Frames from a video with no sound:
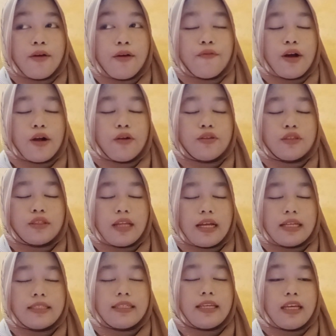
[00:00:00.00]

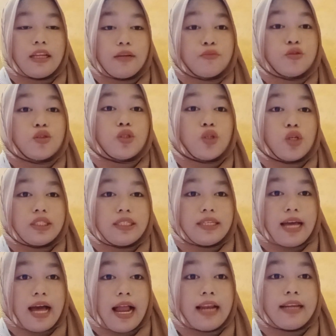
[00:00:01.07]
Fakultas Ilmu
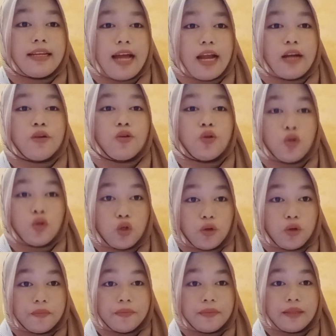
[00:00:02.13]
Sosial dan
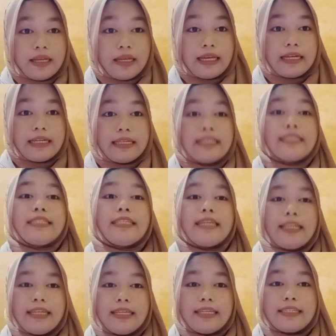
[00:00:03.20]
Hukum. Di
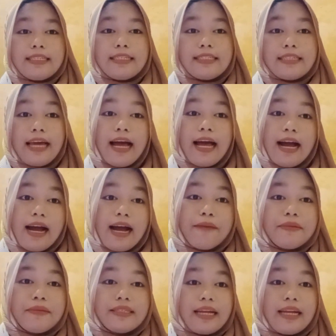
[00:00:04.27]
sini, saya akan
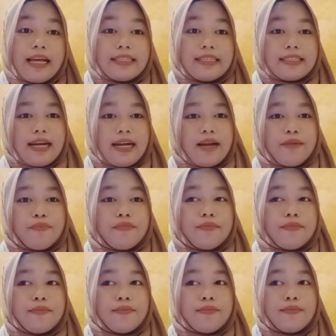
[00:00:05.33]
menjelaskan
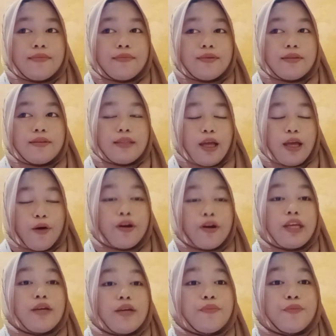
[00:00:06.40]

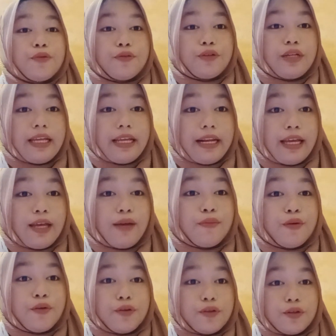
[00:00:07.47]
teori bunuh diri
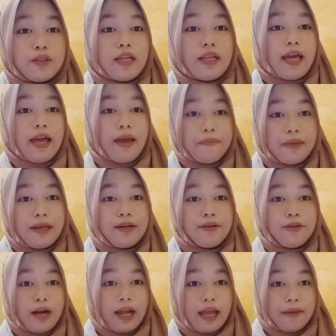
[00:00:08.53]
menurut Emil
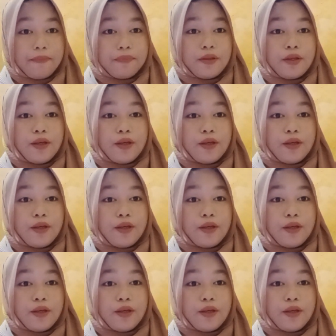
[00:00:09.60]
Durheim.